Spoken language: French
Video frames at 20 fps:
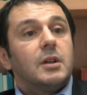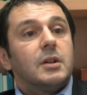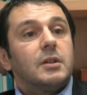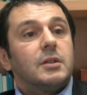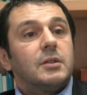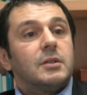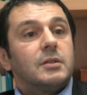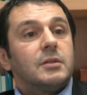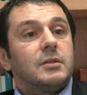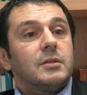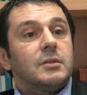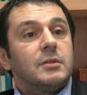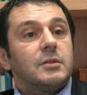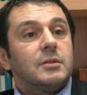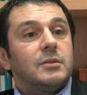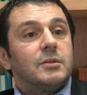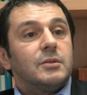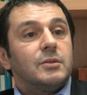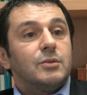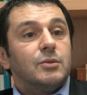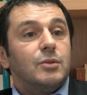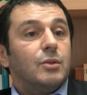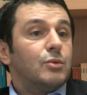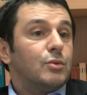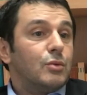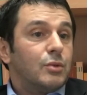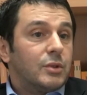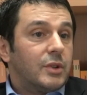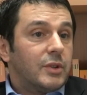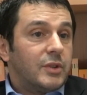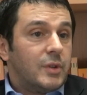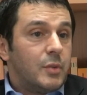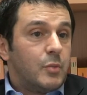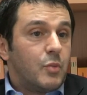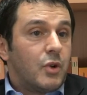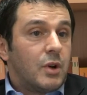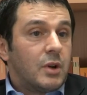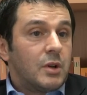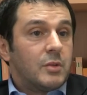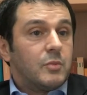dans d'autres, c'est
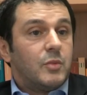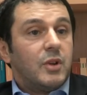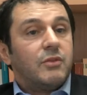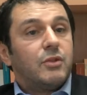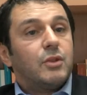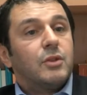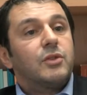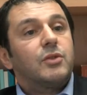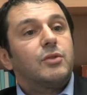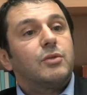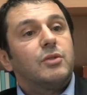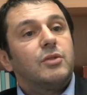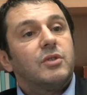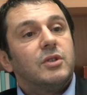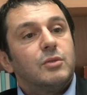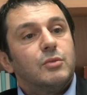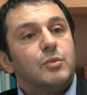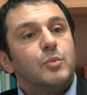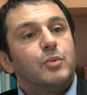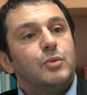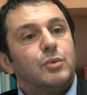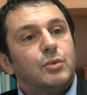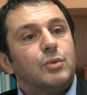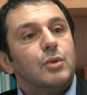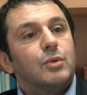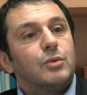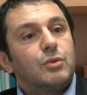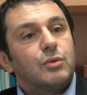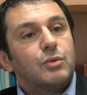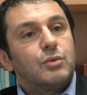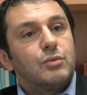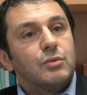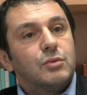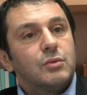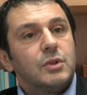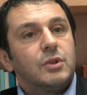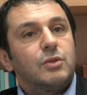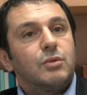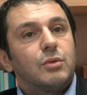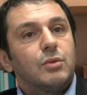moins. La France se situe plutôt en
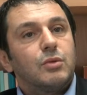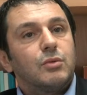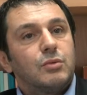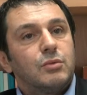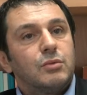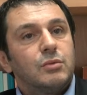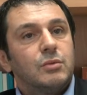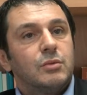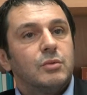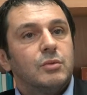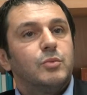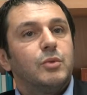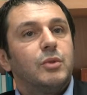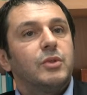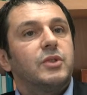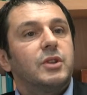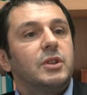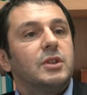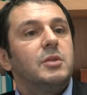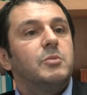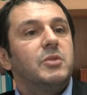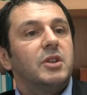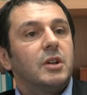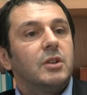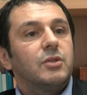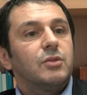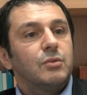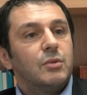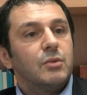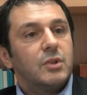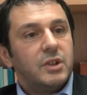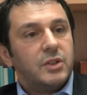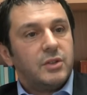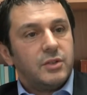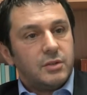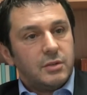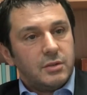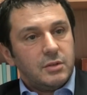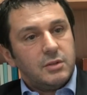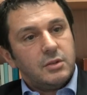dessous, et surtout pour ce qui est des migrations
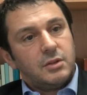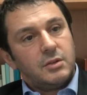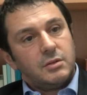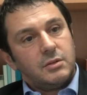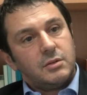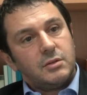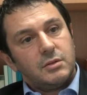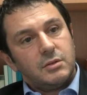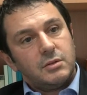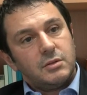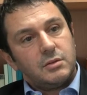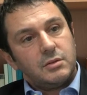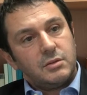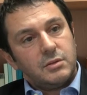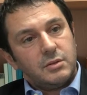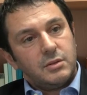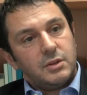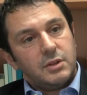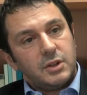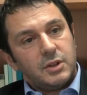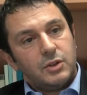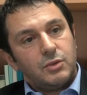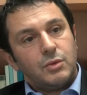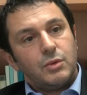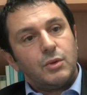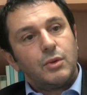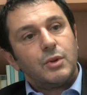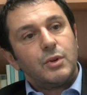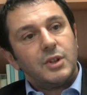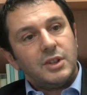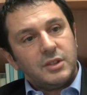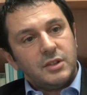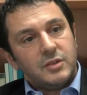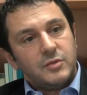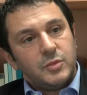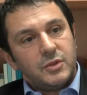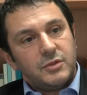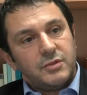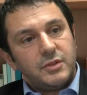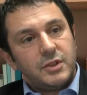récentes, hein, qui sont
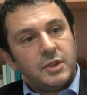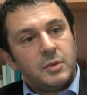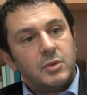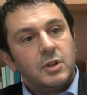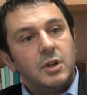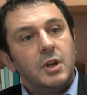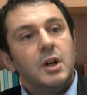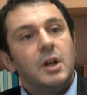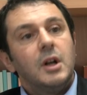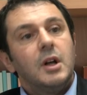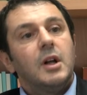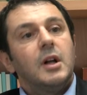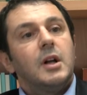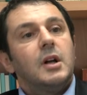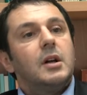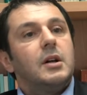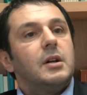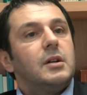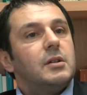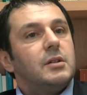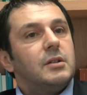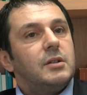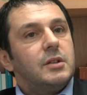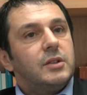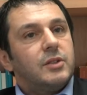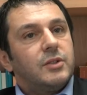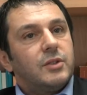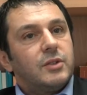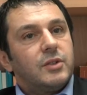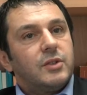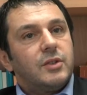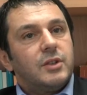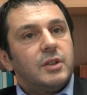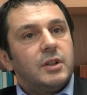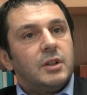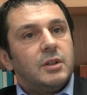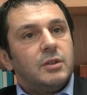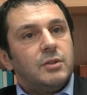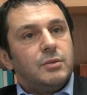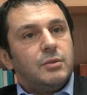relativement faibles. Euh,
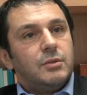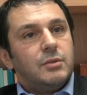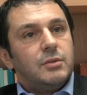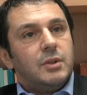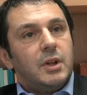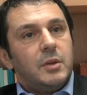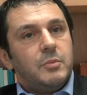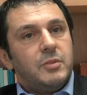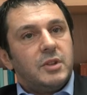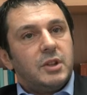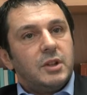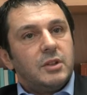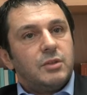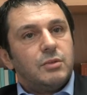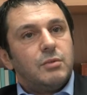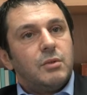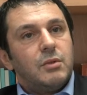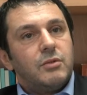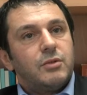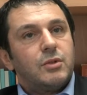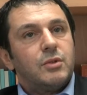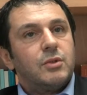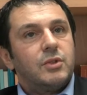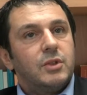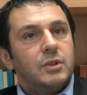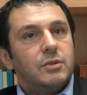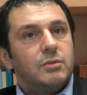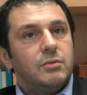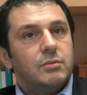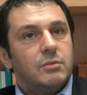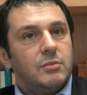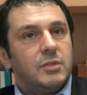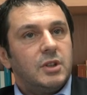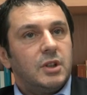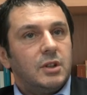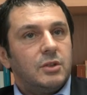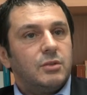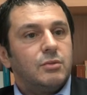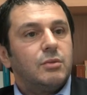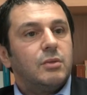l'essentiel de la migration en France est une
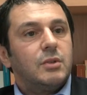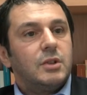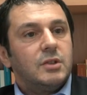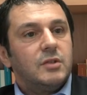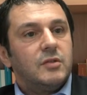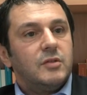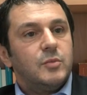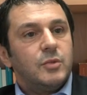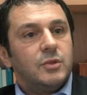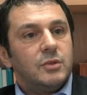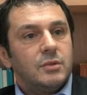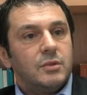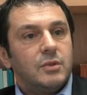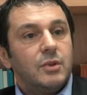migration relativement